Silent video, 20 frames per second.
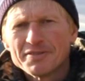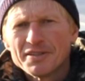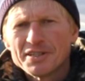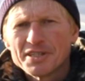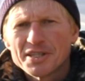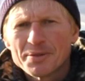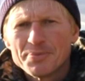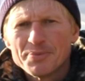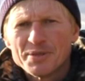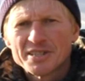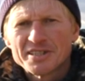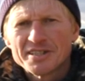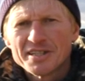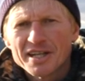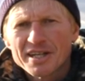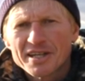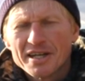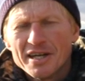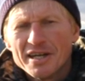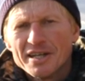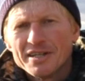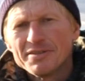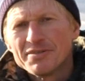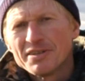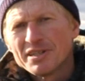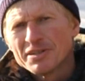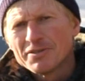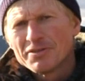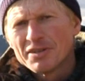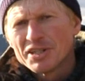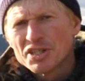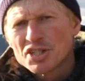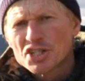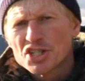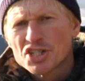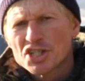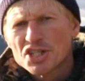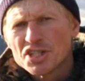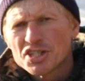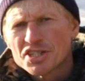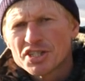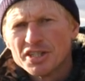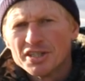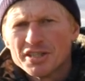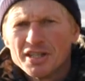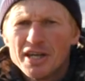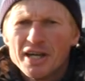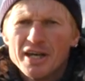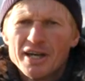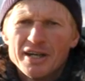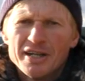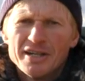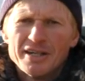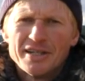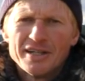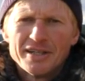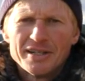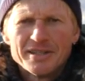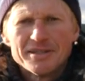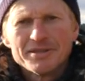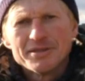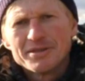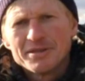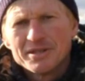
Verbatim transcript: в этих местах Иван Иванович Шишкин а,